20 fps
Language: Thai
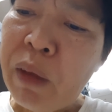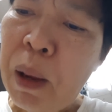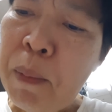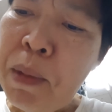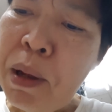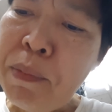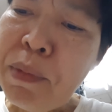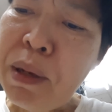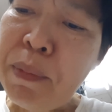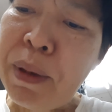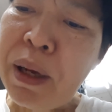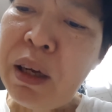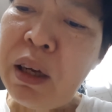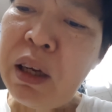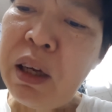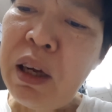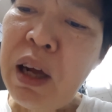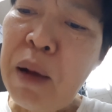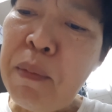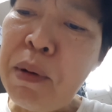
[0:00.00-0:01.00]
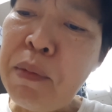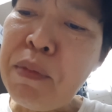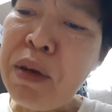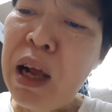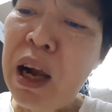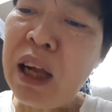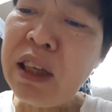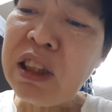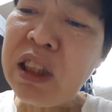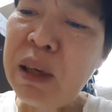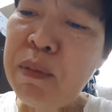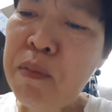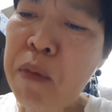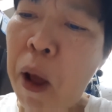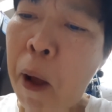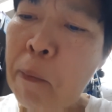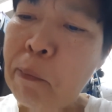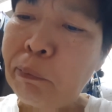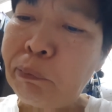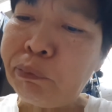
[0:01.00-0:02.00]
ไม่มีพริกเกลือไม่มีอะไรจิ้ม
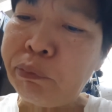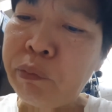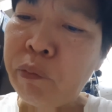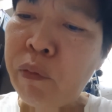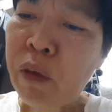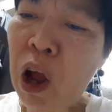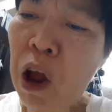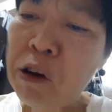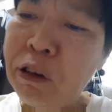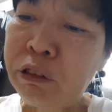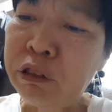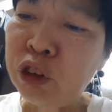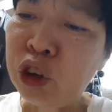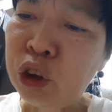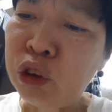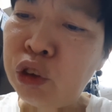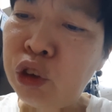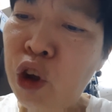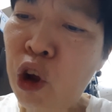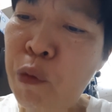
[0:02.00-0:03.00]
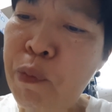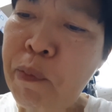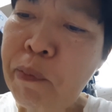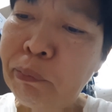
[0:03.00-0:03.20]
อ่ะสดสด